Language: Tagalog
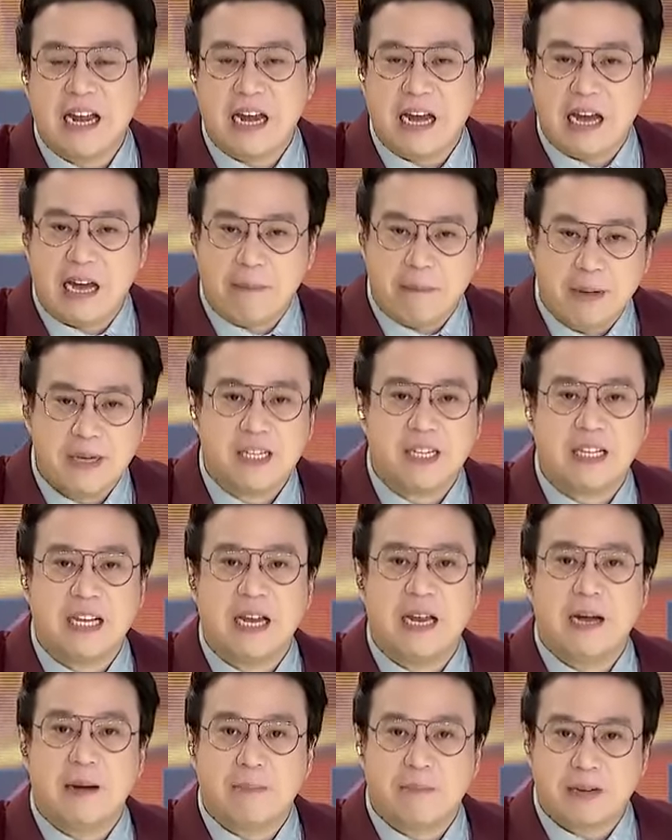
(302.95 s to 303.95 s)
immediately
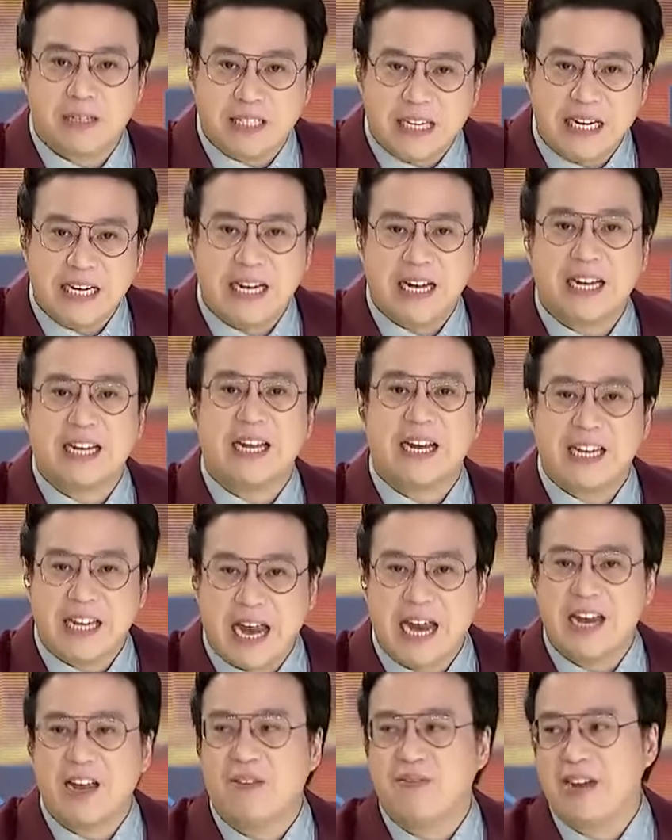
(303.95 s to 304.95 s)
preceding the
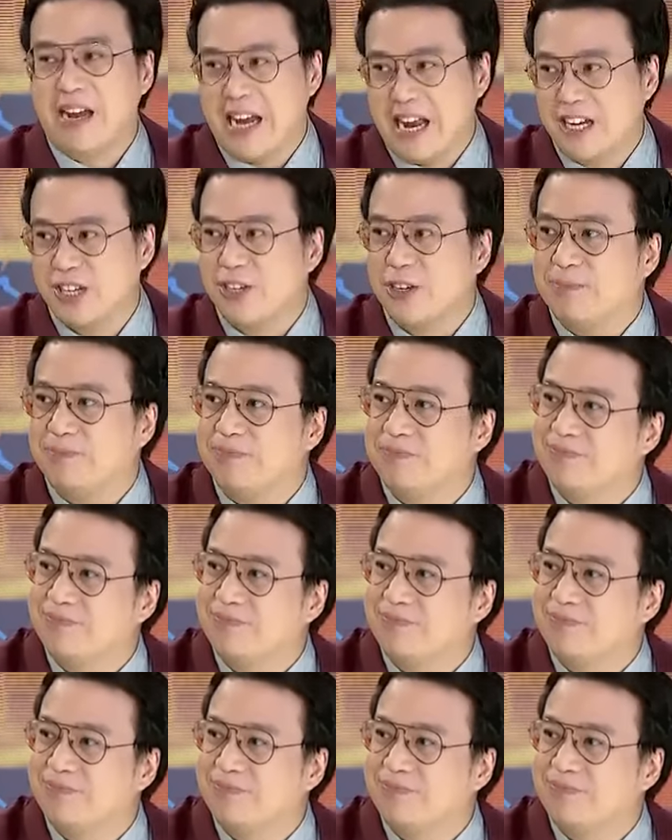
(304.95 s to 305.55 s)
day of the election.